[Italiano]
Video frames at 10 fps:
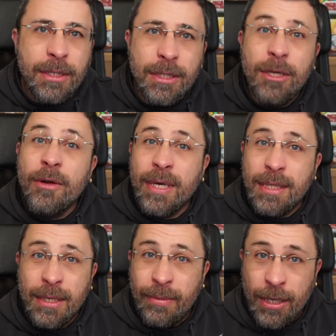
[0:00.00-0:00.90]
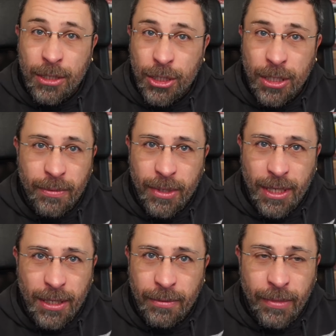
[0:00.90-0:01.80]
di 90 pagine,
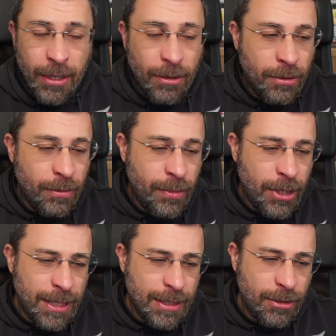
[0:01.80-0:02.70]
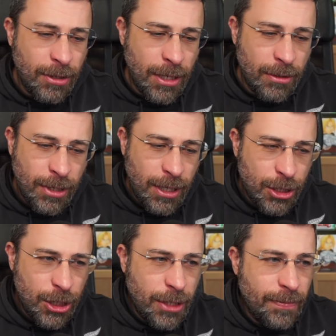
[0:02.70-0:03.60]
perché di meno poi la storia non
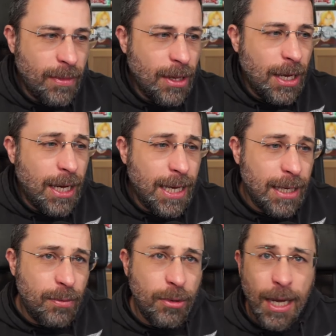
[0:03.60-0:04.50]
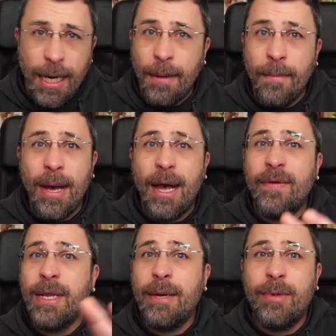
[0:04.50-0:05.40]
riesce a carburare. Ma
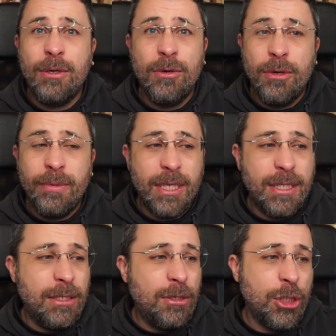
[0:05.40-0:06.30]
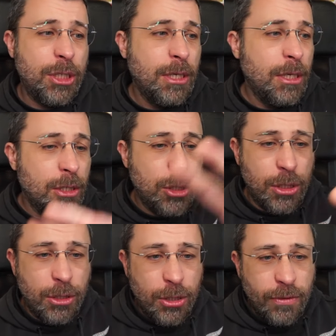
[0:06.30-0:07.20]
veniamo a noi, perché se no ci,
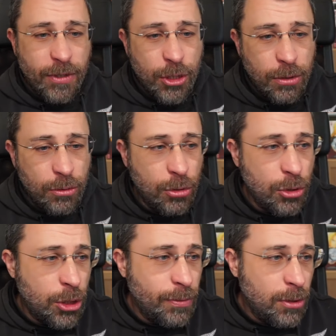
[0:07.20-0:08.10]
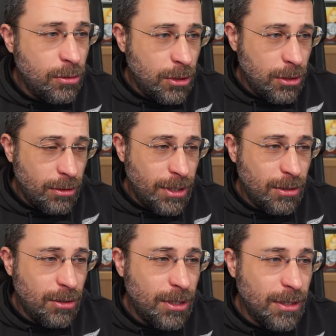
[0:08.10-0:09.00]
ci, ci facciamo 12 minuti
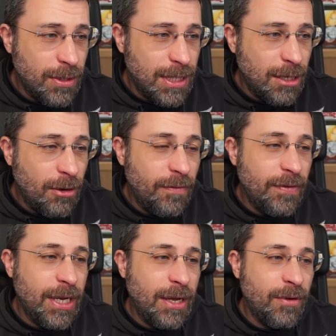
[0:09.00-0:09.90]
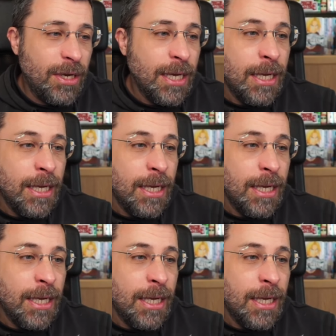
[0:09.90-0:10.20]
soltanto di questi convenevoli.